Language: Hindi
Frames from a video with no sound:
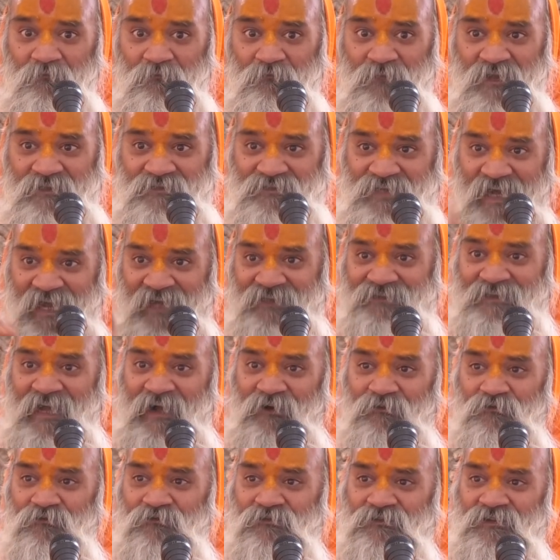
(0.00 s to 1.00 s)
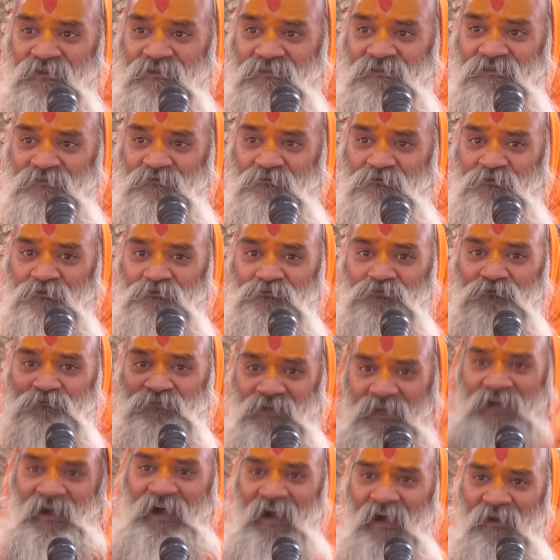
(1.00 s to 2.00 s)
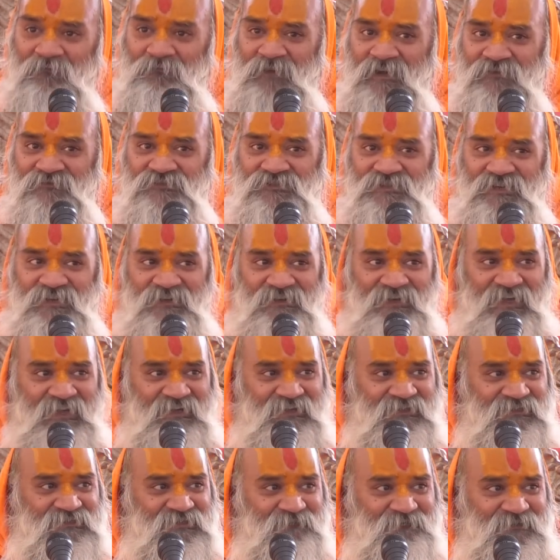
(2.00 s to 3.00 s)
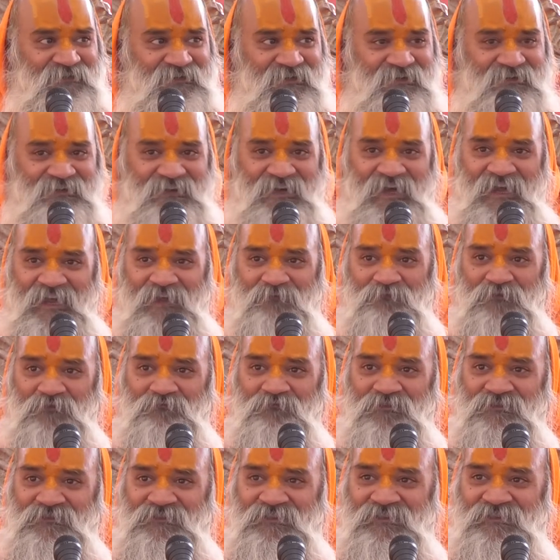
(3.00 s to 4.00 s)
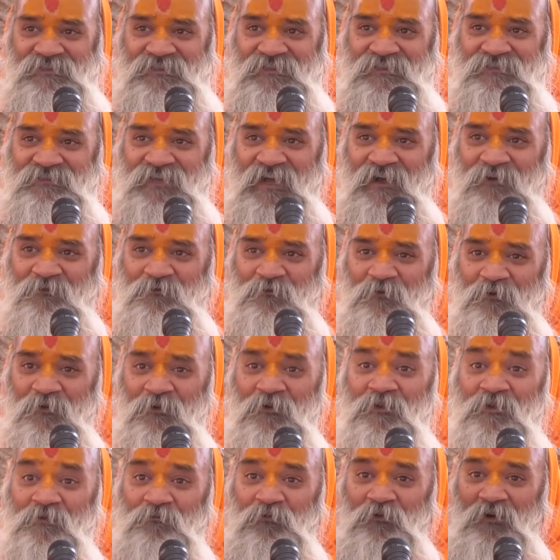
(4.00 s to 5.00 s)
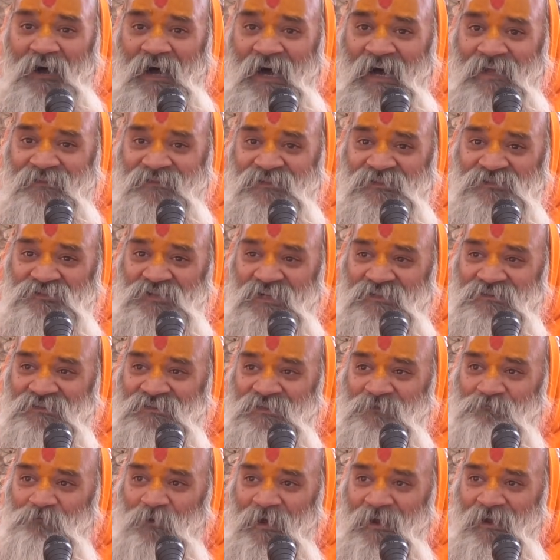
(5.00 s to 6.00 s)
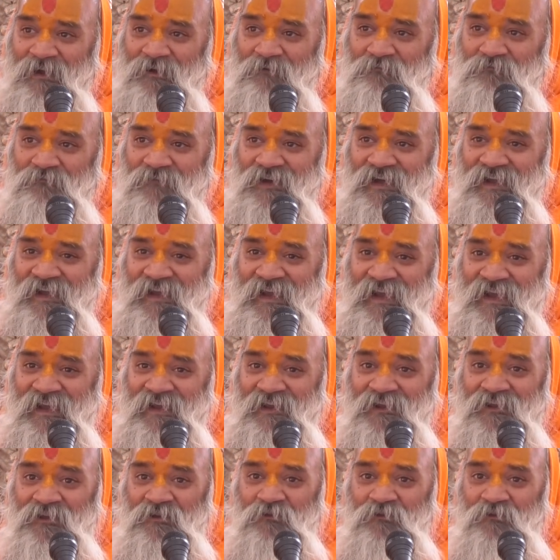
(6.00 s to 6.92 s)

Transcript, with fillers: मैं चाहता हूं कि जिनको तुमने हर मांस की नारी समझ रखा है भगवती सीता को वो आदि शक्ति पराम्बा हैं